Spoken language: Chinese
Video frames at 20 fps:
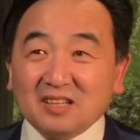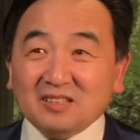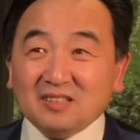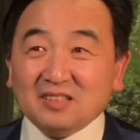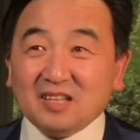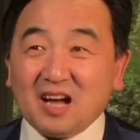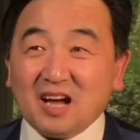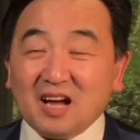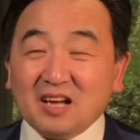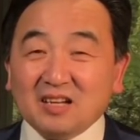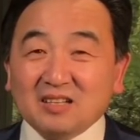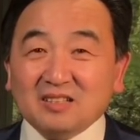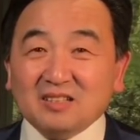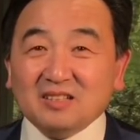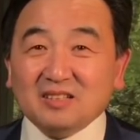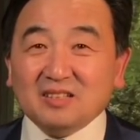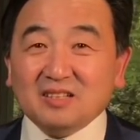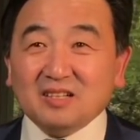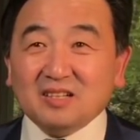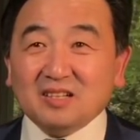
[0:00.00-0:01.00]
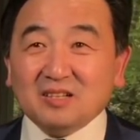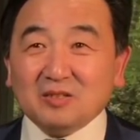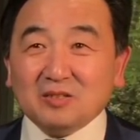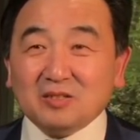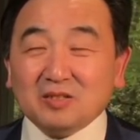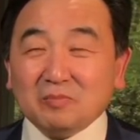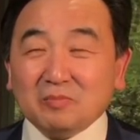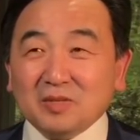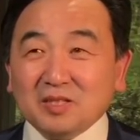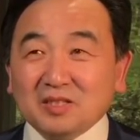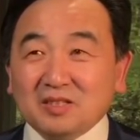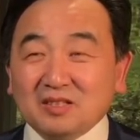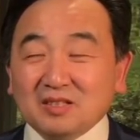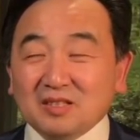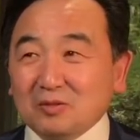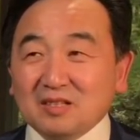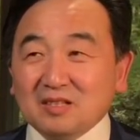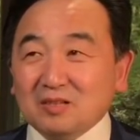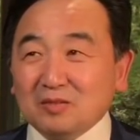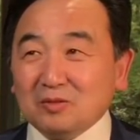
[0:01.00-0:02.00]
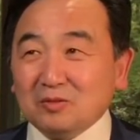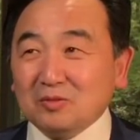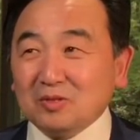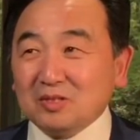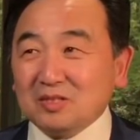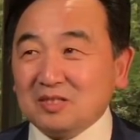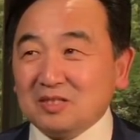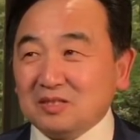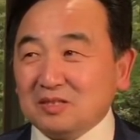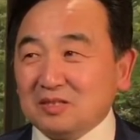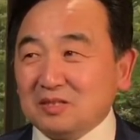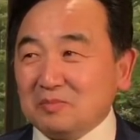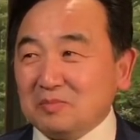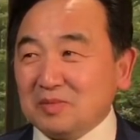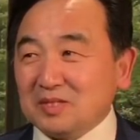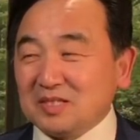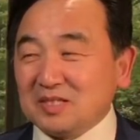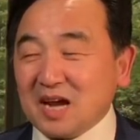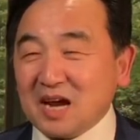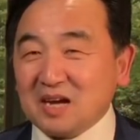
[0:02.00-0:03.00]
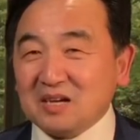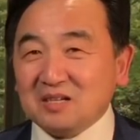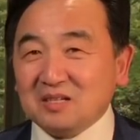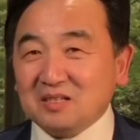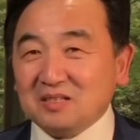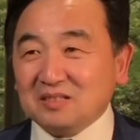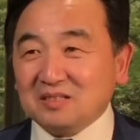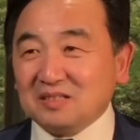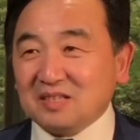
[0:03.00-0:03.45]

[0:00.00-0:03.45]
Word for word: 那呃什么呃罗斯什么柴尔